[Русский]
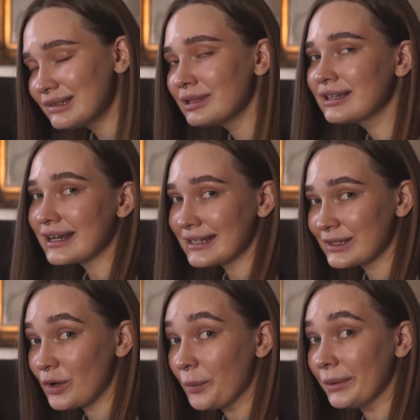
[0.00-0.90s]
был
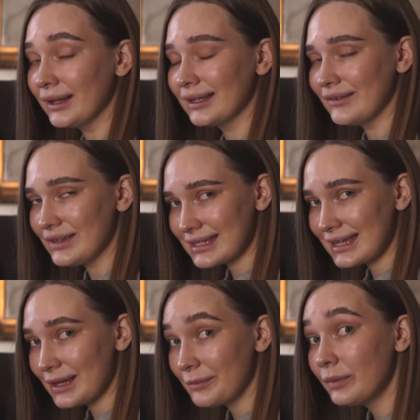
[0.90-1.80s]
гороскоп и я
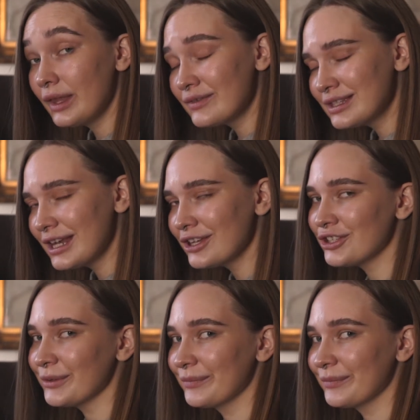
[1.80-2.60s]
Главицкая. До встречи!